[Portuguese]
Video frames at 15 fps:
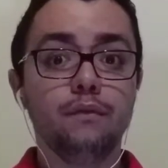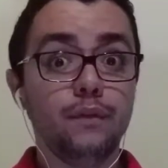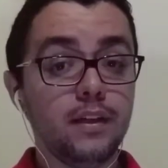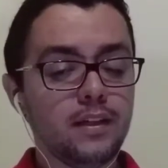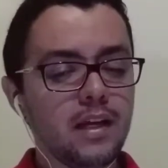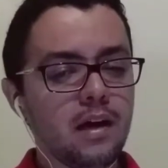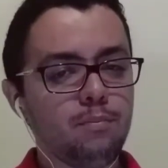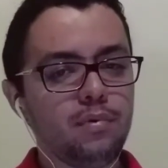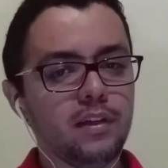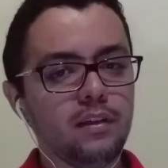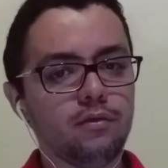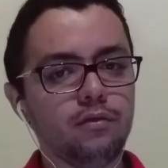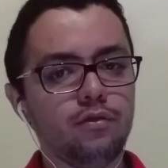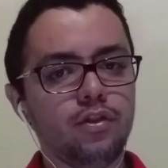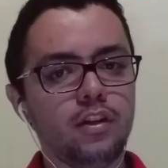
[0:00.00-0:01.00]
visar
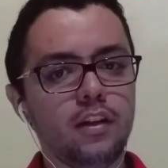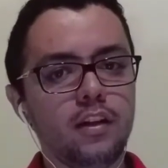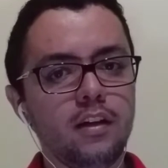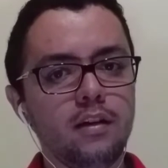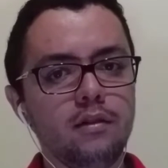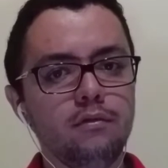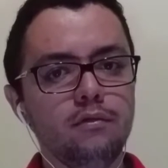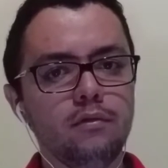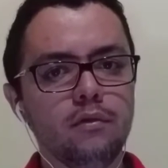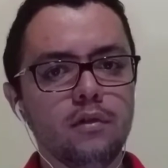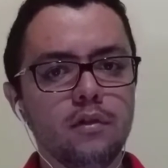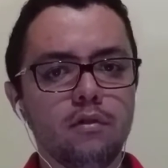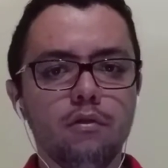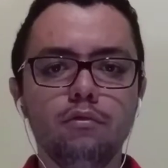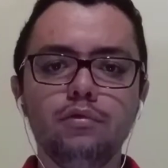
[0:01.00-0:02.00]
apenas o dinheiro
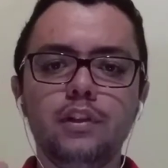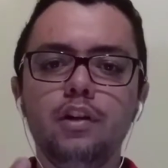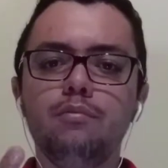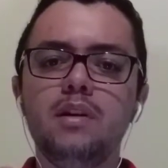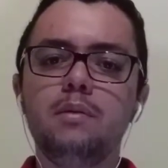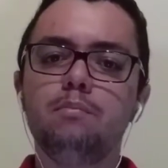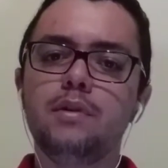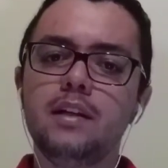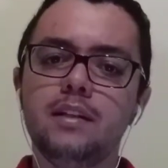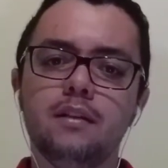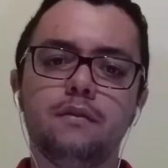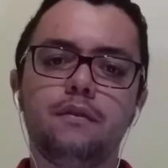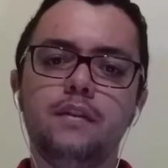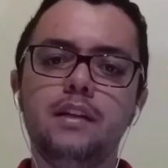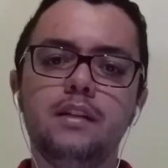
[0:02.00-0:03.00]
ou ter uma
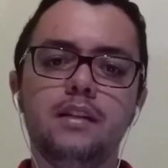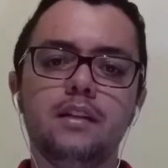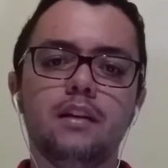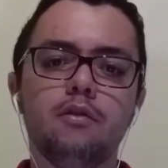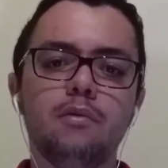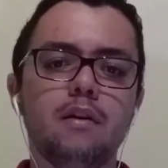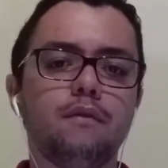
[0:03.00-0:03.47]
empresa física,